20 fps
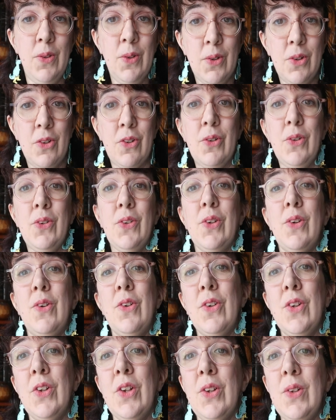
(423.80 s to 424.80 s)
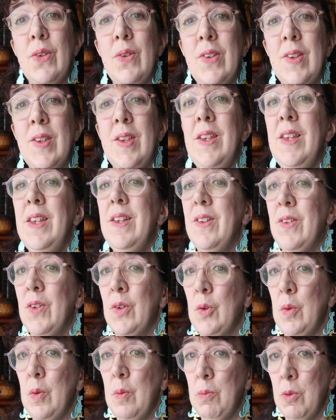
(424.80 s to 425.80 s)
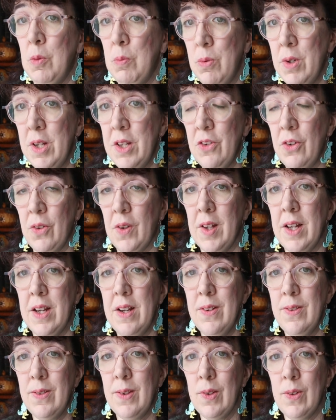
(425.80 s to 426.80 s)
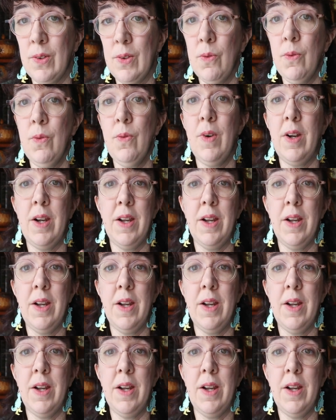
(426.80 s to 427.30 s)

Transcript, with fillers: Une autre chose que je note aussi dans mon bullet journal, ce sont